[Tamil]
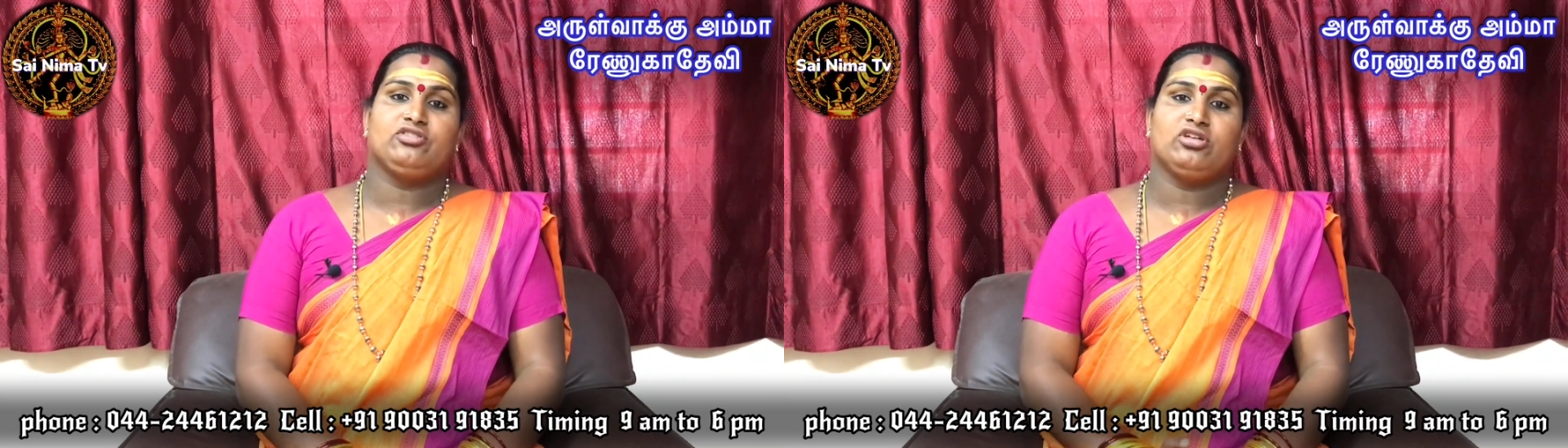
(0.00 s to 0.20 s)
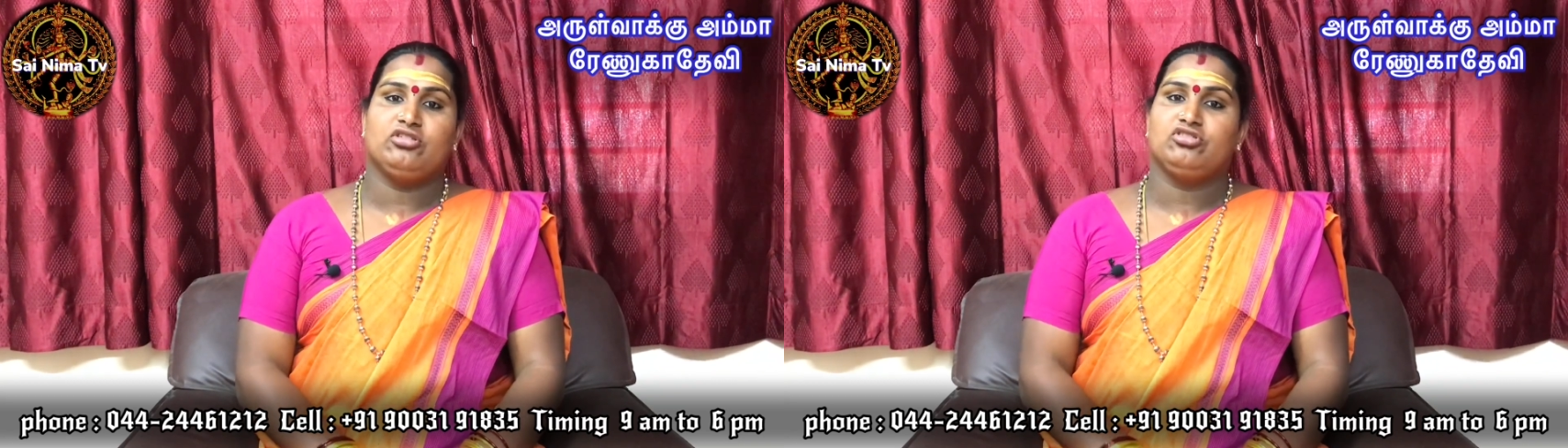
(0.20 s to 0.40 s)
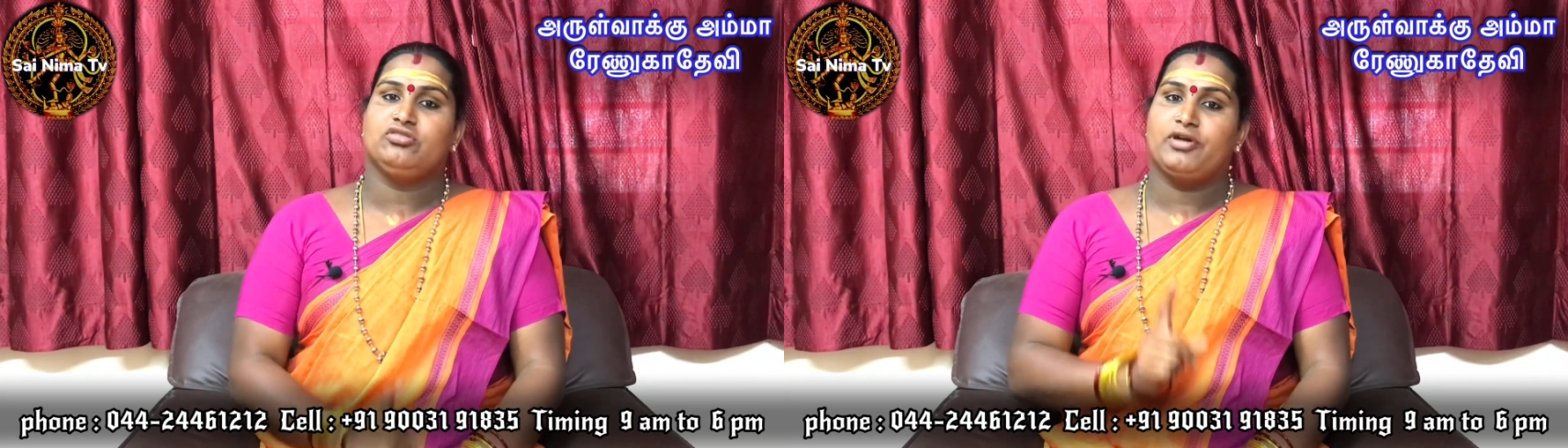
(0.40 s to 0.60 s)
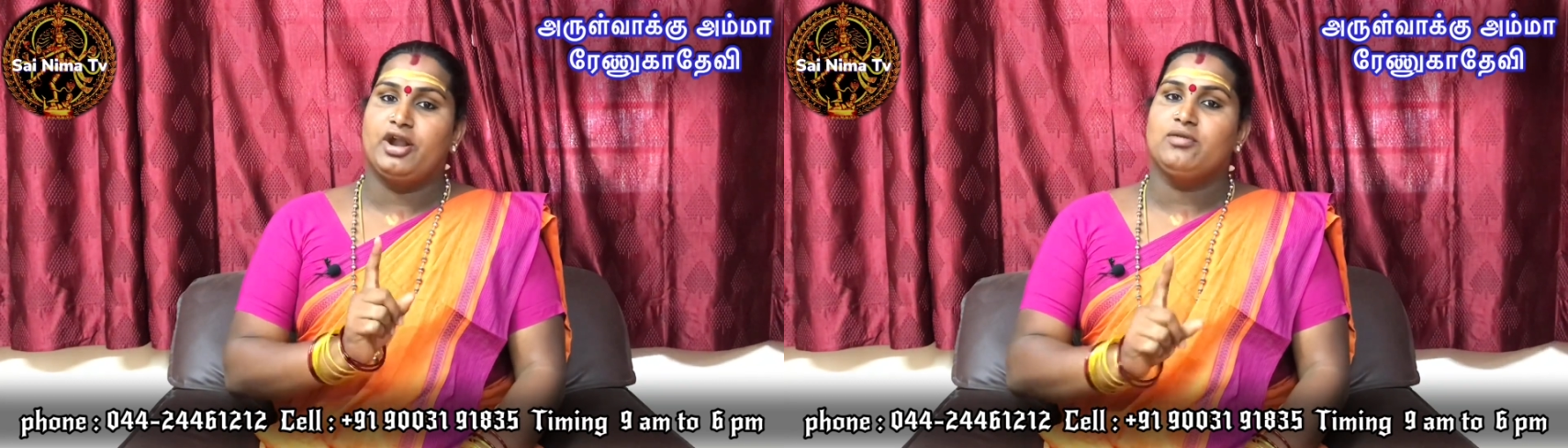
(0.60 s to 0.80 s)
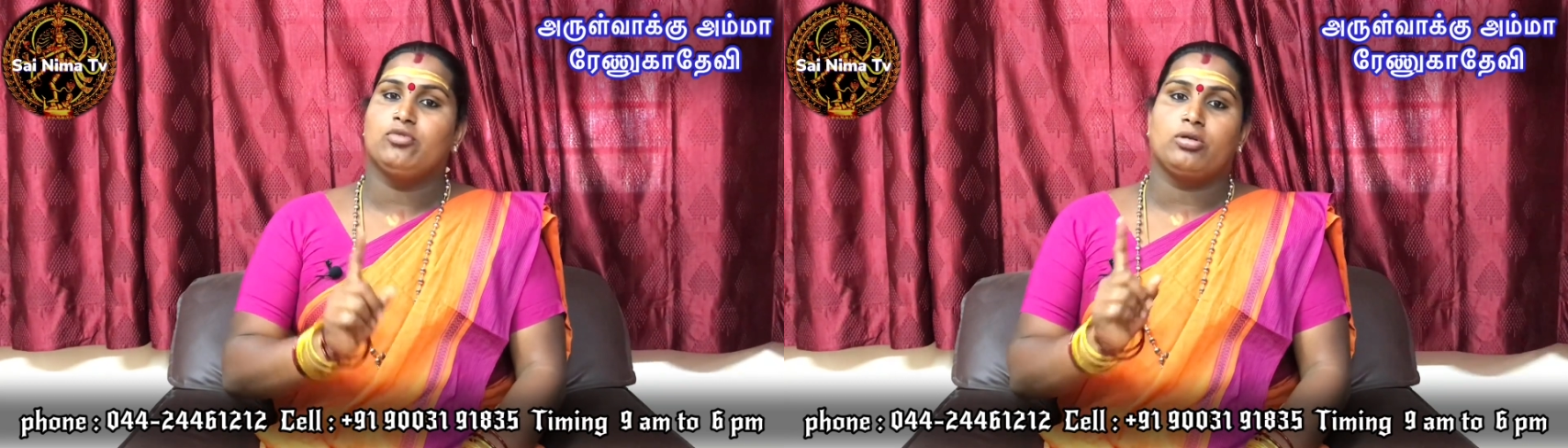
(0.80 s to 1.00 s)
சென்று
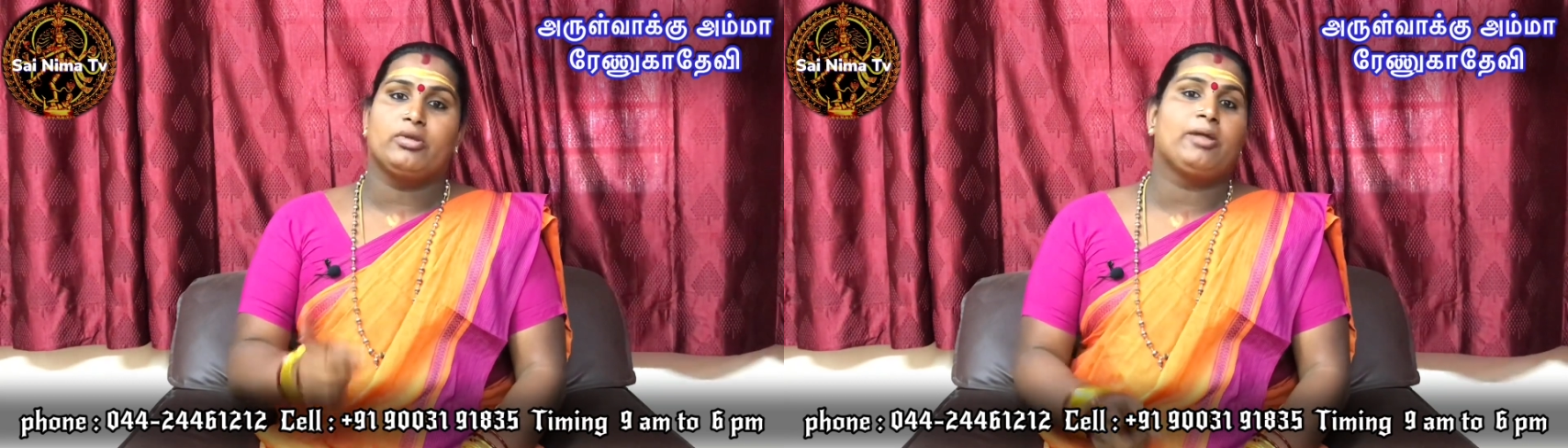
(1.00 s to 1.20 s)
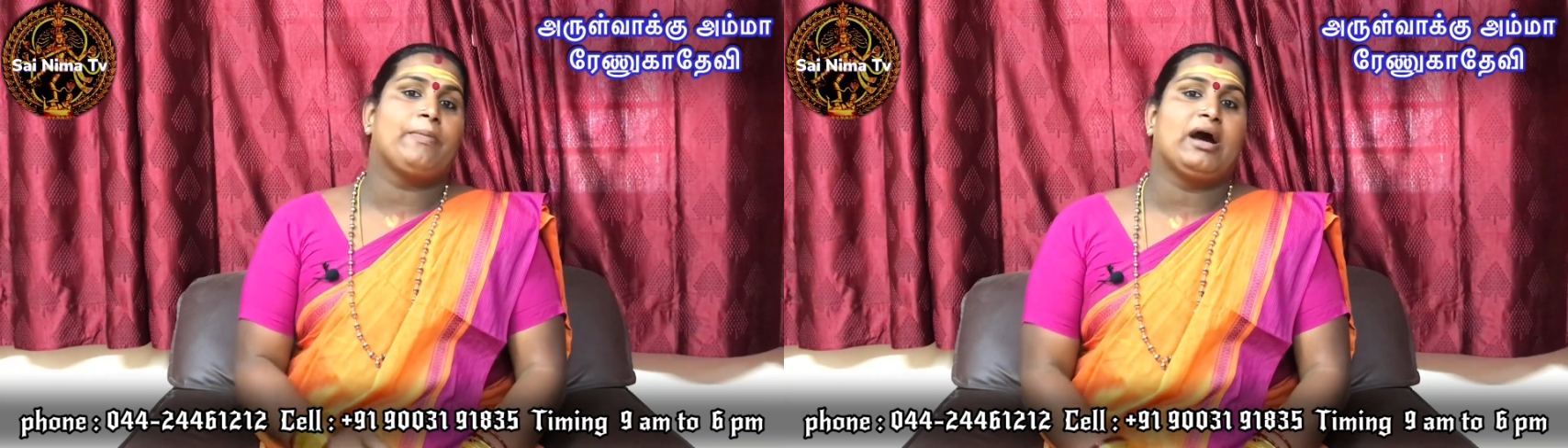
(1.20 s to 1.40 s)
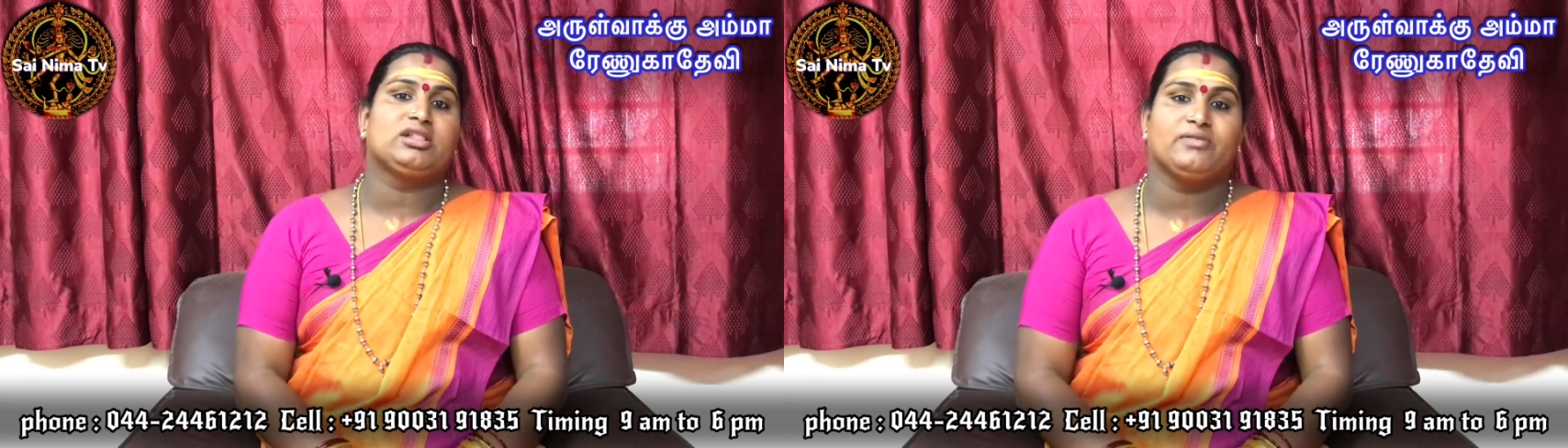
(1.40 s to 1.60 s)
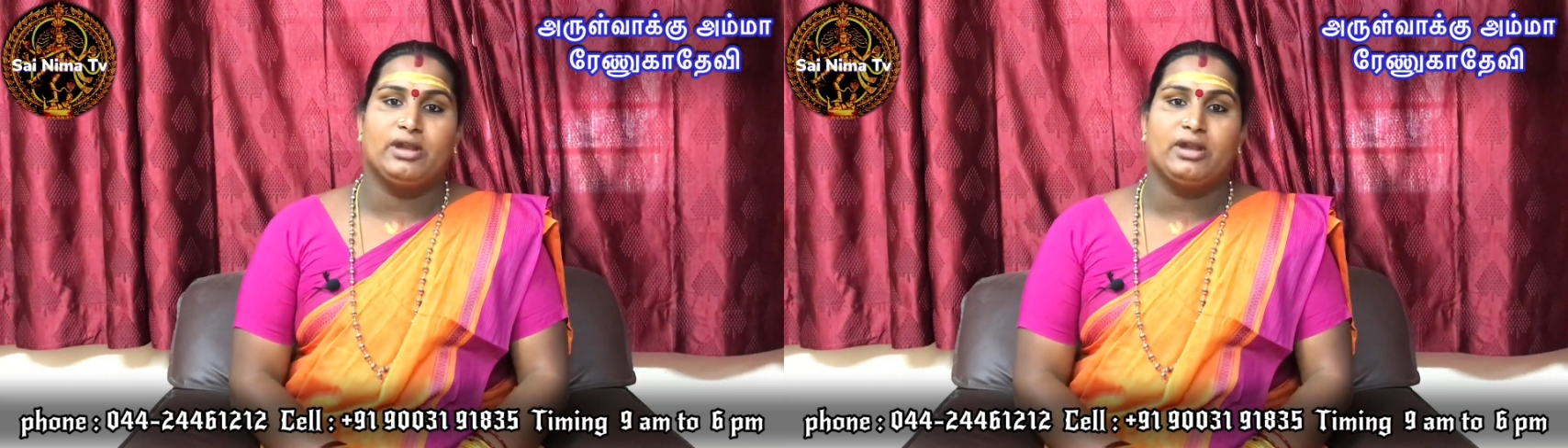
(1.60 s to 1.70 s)
வருடம் ஒரு முறை பார்த்து